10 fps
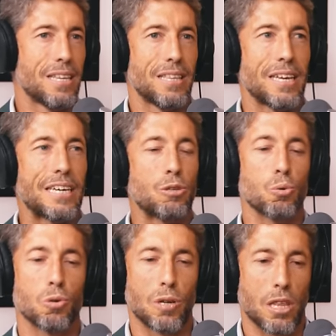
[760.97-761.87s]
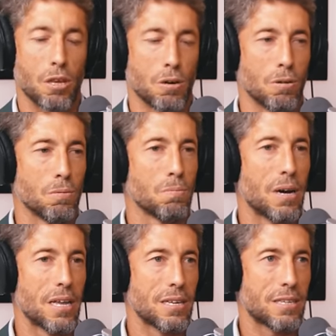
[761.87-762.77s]
de que tu corazón
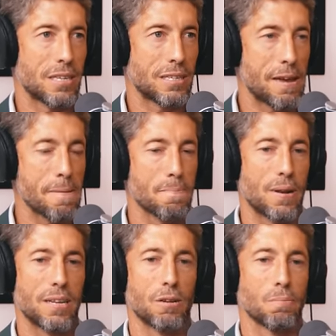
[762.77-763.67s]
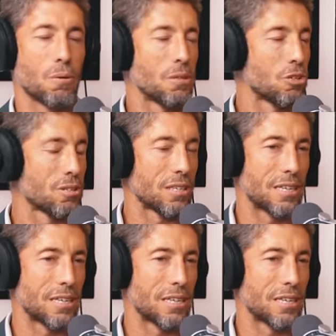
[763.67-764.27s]
vaya, se tiemple en los momentos que se